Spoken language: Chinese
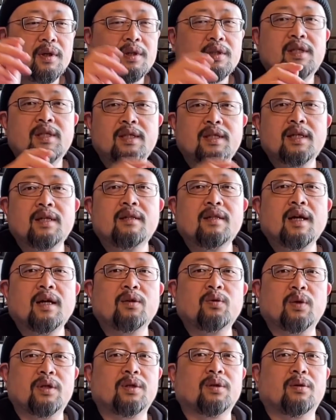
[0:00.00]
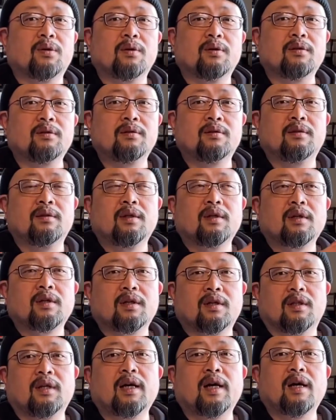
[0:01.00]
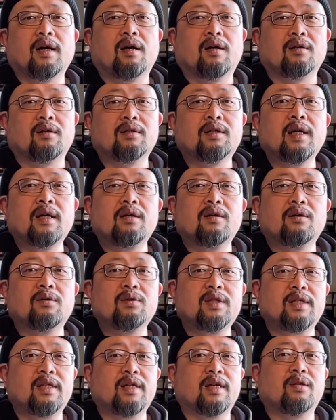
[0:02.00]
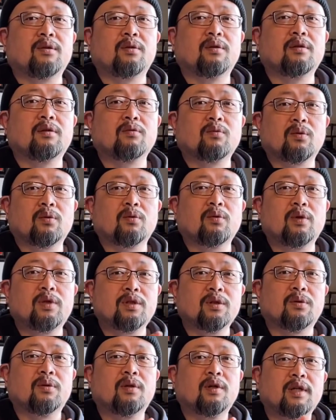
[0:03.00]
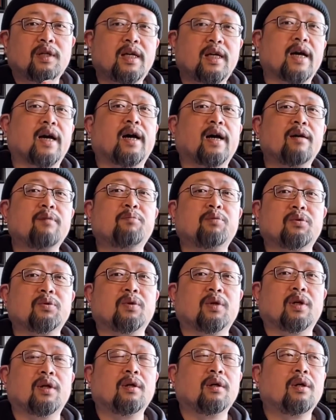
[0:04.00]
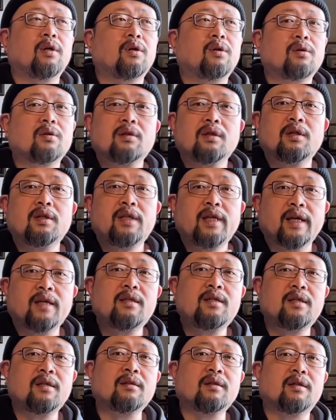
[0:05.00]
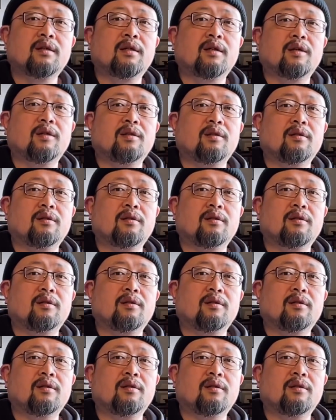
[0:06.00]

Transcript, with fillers: 你现在退休。可能还好，再有几年退休也还不错。这年轻的人